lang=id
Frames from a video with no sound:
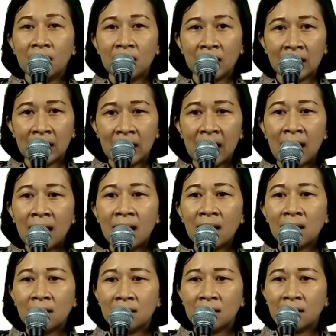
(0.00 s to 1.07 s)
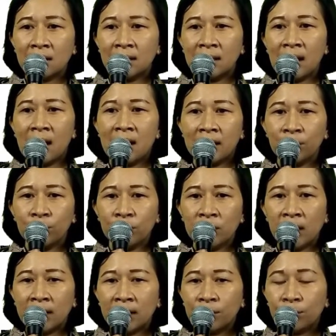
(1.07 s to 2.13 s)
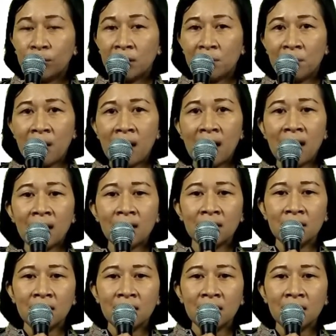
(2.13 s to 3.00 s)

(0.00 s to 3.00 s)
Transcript: Hingga ketika hari ujian itu tiba,